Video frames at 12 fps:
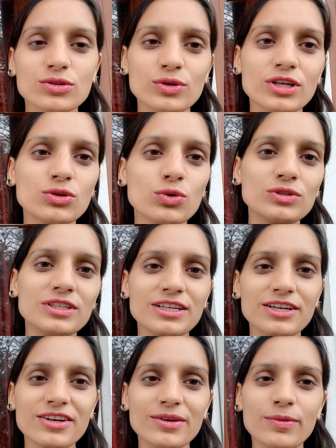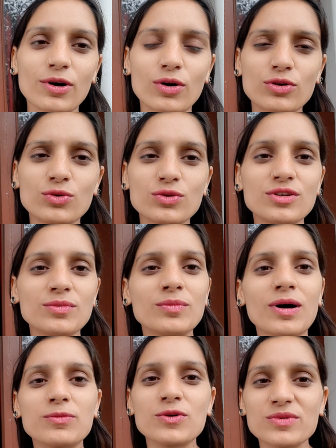तो ये दो दिन का ट्रिप है और दो दिन में
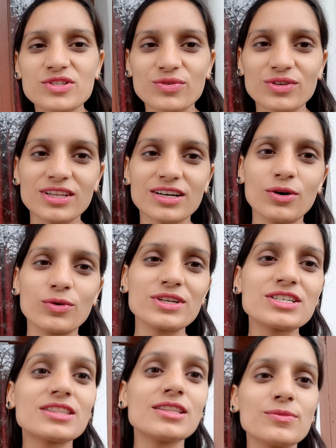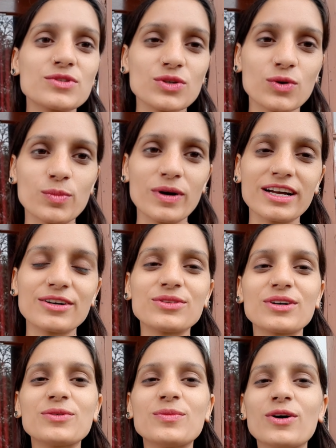मैं आपको मसूरी दिखाऊंगी जितना मुझसे हो पाएगा
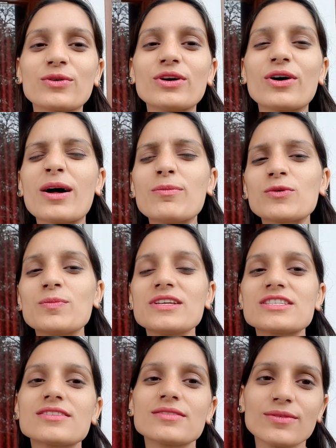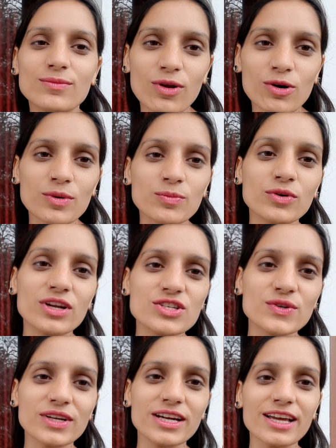उतना घुमाऊंगी और आप लोग प्लीज़ ब्लॉग में पूरा
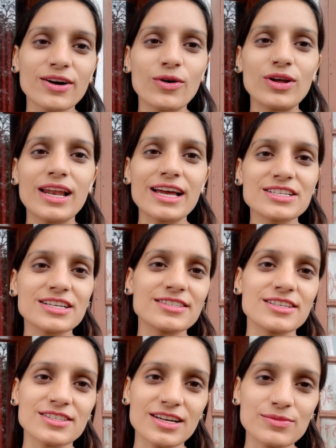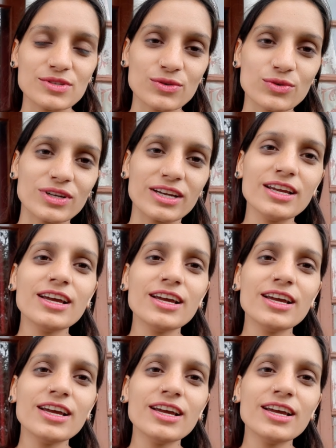जुड़े रहे और लाइक शेयर सब्सक्राइब जरूर करें